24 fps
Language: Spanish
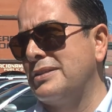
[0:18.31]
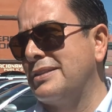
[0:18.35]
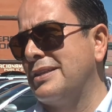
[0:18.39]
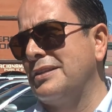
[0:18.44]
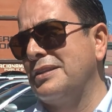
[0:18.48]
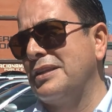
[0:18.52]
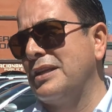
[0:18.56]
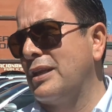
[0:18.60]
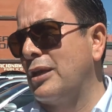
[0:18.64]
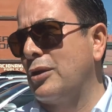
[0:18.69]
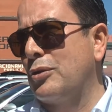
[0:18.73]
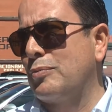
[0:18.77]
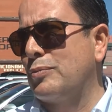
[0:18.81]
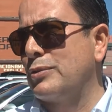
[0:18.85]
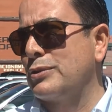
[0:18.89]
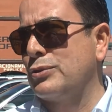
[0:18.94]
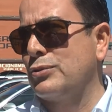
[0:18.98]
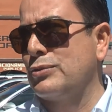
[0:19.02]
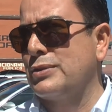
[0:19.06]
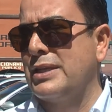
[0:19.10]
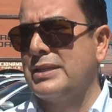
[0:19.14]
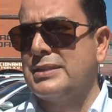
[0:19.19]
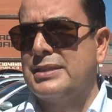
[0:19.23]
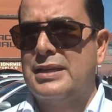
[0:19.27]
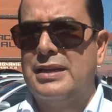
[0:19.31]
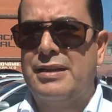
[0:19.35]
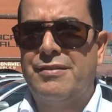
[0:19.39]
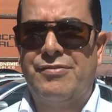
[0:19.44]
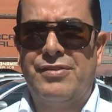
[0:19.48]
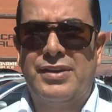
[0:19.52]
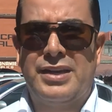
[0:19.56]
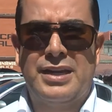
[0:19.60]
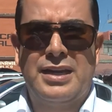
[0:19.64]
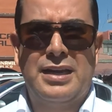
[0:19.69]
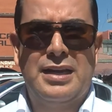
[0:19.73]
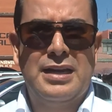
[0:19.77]
sin dinero pues no se hace la
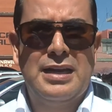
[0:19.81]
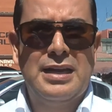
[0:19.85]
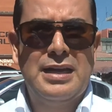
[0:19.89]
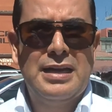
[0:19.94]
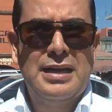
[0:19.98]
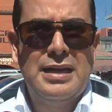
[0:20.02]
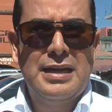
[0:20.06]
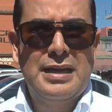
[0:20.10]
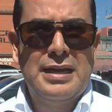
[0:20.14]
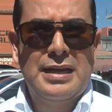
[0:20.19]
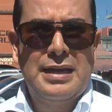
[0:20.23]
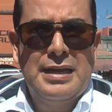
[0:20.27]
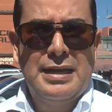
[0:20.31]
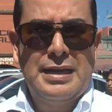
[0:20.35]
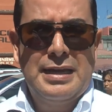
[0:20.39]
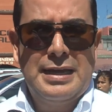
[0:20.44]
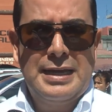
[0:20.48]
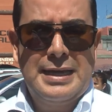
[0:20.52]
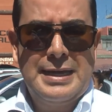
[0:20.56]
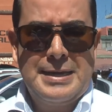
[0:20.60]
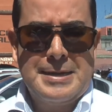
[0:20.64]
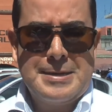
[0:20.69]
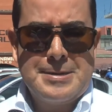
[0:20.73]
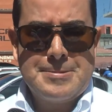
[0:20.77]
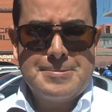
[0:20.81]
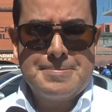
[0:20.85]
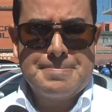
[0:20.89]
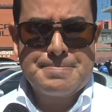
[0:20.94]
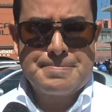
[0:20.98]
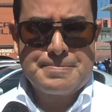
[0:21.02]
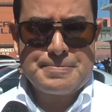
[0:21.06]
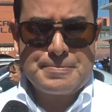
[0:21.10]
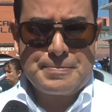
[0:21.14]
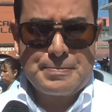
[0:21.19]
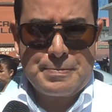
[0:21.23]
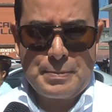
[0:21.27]
feria.
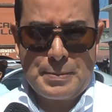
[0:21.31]
Em,